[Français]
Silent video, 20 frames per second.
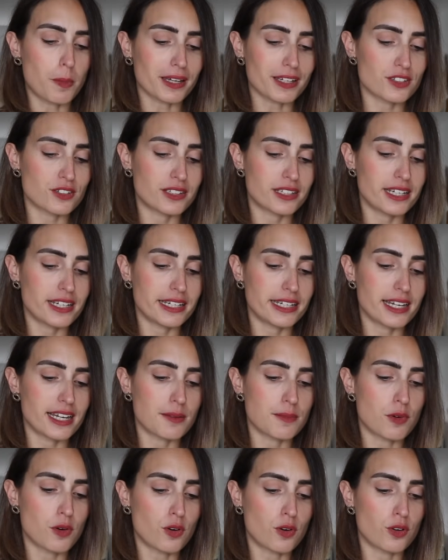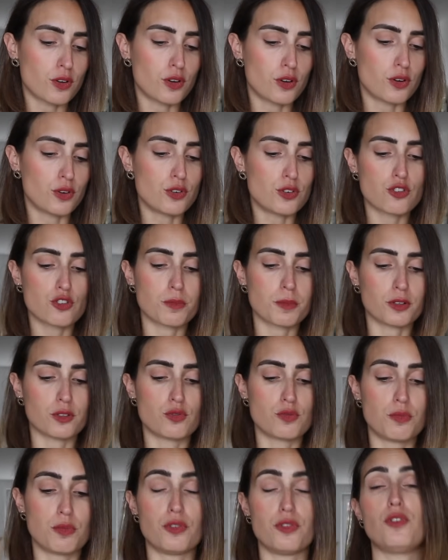personnel également, euh, Le chemin
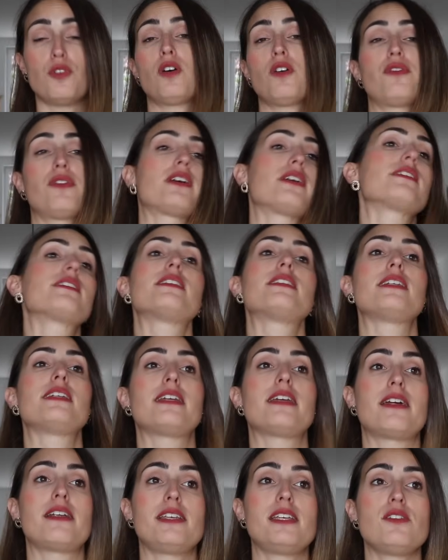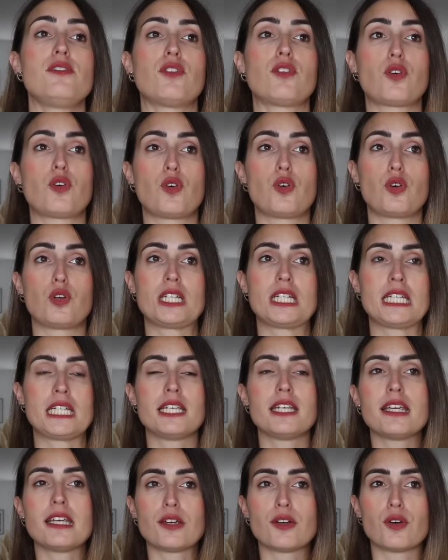du bonheur. Enfin, c'est un livre euh,
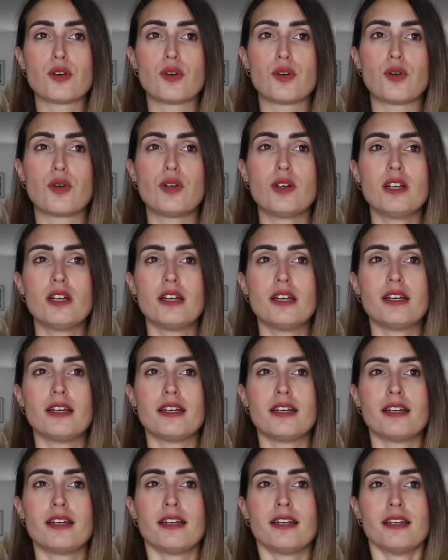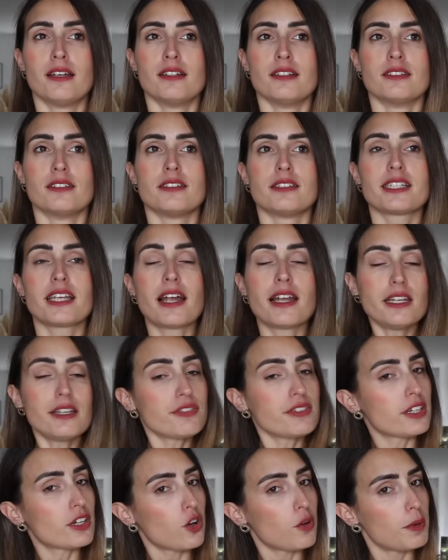qui est... Euh, c'est un
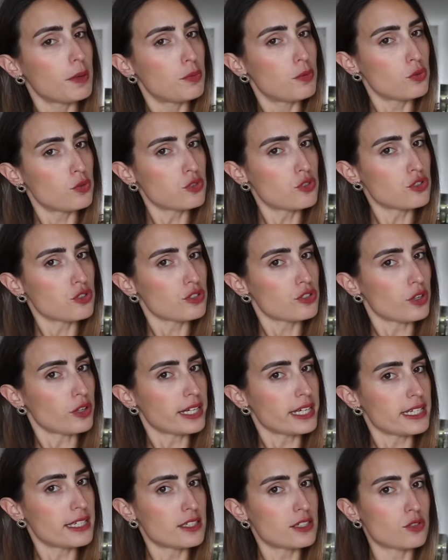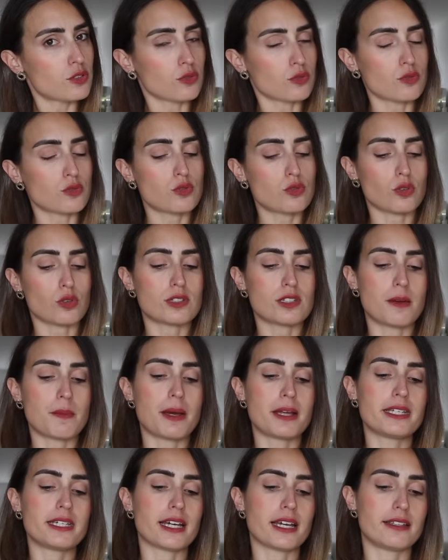livre qui remet beaucoup de choses en question sur sa
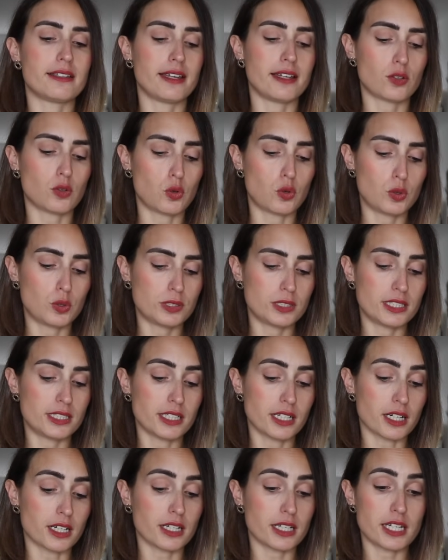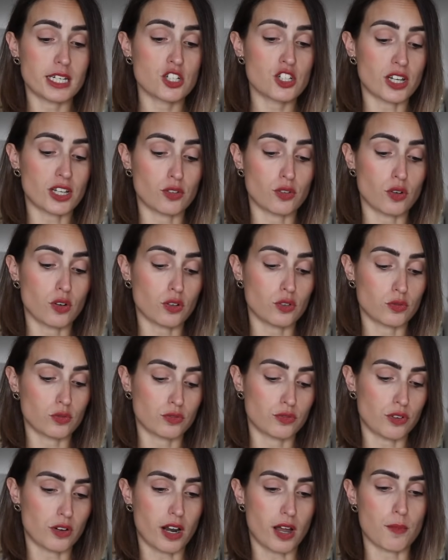manière d'être au quotidien et j'adore.
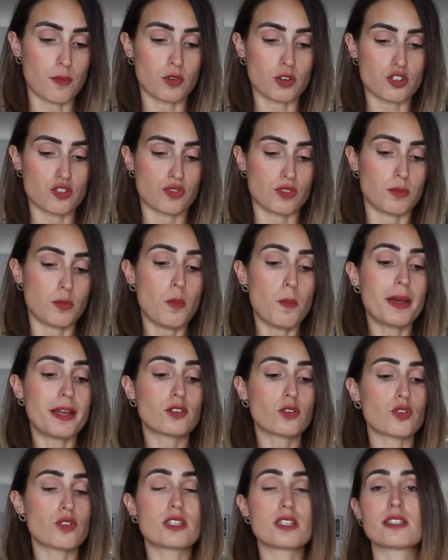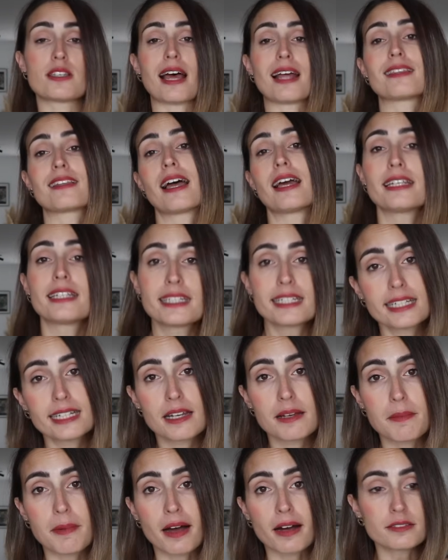Donc voilà, moi je vais me mettre ça
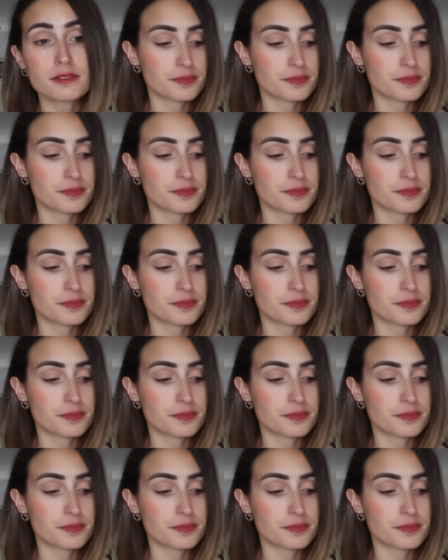tranquillement